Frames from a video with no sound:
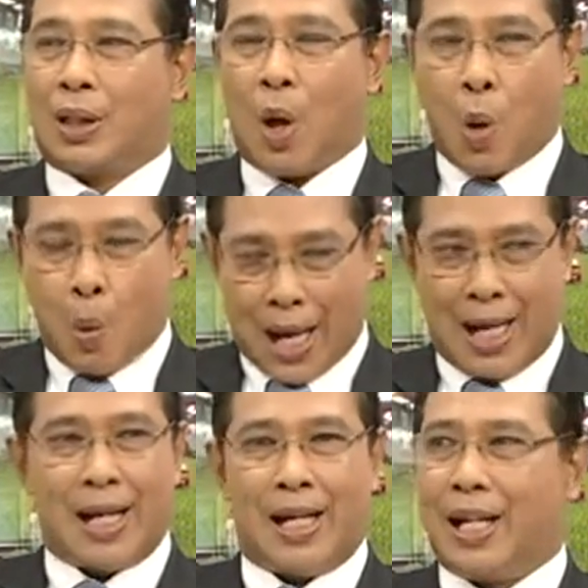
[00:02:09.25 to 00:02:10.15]
ต่อวัน
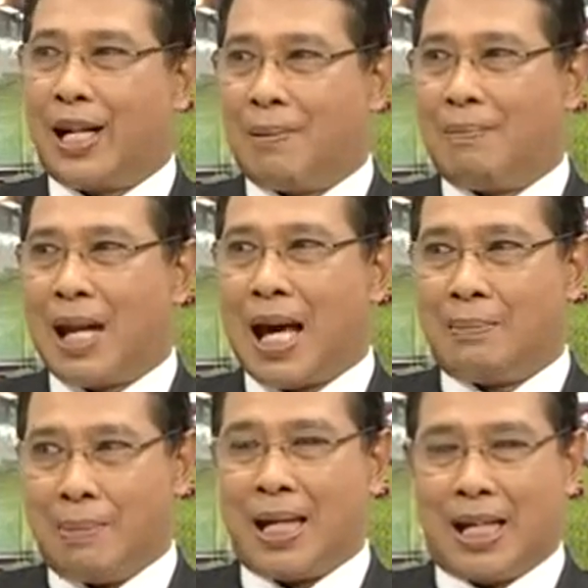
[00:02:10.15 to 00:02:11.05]
นะครับ
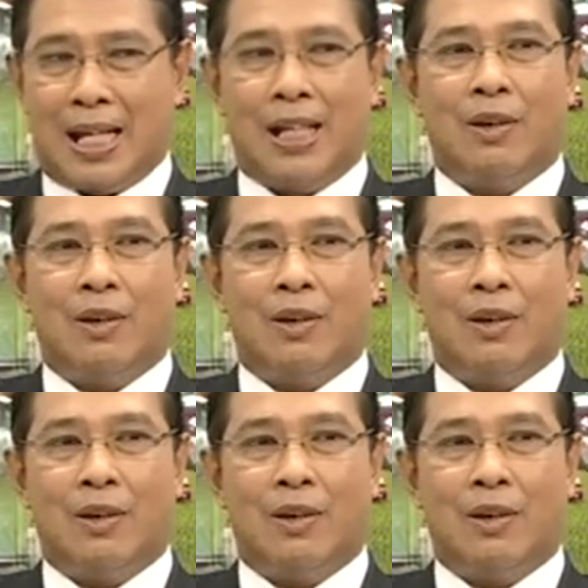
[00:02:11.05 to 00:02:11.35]
1,800,000